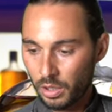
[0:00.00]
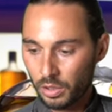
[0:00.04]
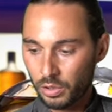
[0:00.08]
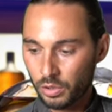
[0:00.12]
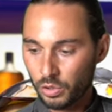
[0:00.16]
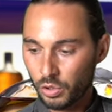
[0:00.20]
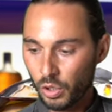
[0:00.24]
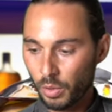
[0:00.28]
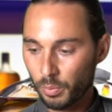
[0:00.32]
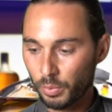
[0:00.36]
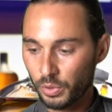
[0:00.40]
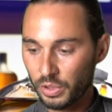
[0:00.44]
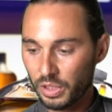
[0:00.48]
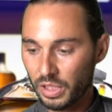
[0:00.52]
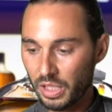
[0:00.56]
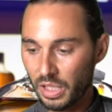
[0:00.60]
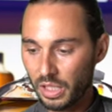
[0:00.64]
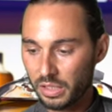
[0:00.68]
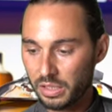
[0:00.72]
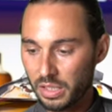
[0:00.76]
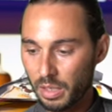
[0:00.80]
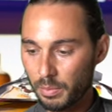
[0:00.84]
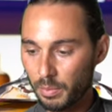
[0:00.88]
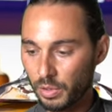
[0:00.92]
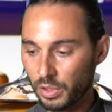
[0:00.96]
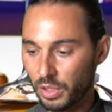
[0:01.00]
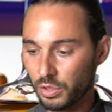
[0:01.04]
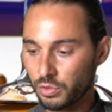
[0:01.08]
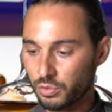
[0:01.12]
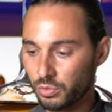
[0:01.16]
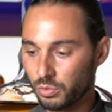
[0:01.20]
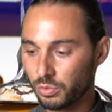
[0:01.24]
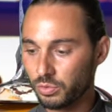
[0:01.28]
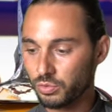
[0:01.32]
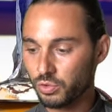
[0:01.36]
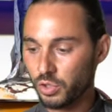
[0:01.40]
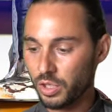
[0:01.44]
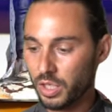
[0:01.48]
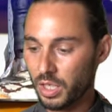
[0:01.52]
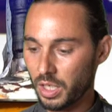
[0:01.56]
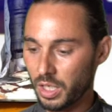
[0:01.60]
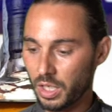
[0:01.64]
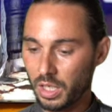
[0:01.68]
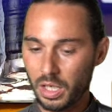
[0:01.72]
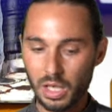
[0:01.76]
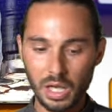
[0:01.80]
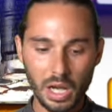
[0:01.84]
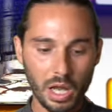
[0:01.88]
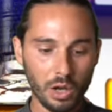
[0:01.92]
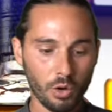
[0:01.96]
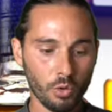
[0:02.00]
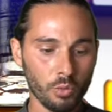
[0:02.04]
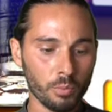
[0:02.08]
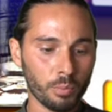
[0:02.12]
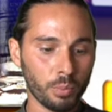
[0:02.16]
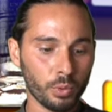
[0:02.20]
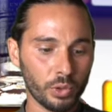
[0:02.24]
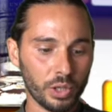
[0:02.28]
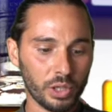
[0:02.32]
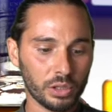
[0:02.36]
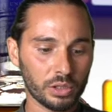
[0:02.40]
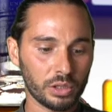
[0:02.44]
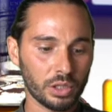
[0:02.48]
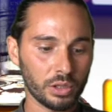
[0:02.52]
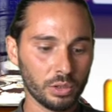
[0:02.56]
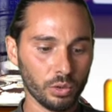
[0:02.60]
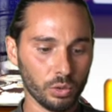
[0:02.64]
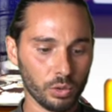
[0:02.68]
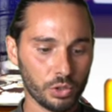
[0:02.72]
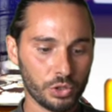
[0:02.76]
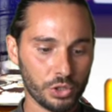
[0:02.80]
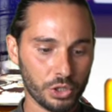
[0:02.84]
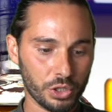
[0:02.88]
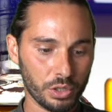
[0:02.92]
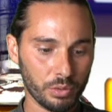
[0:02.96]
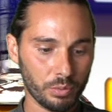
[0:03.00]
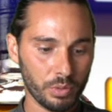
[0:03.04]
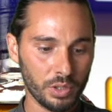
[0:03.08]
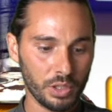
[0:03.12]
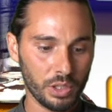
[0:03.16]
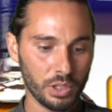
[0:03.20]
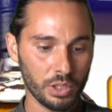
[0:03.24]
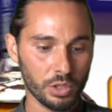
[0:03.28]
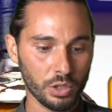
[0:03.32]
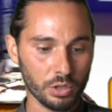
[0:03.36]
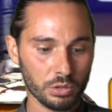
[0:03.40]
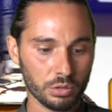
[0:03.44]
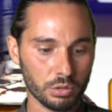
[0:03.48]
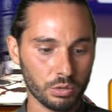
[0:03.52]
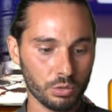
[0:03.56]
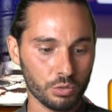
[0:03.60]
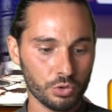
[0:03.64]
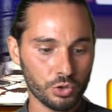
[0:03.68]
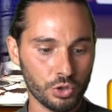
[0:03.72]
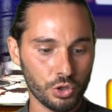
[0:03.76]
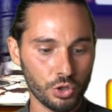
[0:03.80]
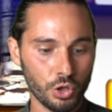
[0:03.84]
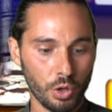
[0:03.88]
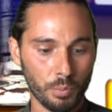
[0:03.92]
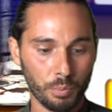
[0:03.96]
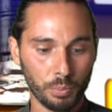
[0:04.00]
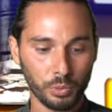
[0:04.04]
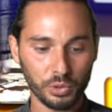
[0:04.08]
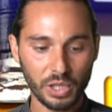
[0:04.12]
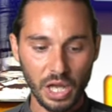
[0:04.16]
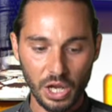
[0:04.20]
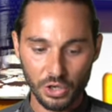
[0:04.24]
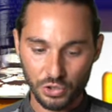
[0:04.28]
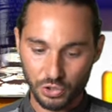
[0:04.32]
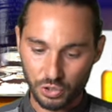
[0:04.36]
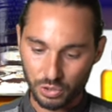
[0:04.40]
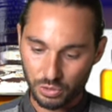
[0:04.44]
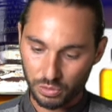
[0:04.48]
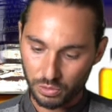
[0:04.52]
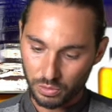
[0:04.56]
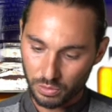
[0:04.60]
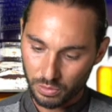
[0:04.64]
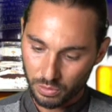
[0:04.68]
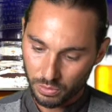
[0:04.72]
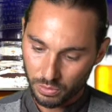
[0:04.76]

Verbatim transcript: Dopodiché andiamo ad aggiungere la componente dolce, quindi il nostro sciroppo d'acero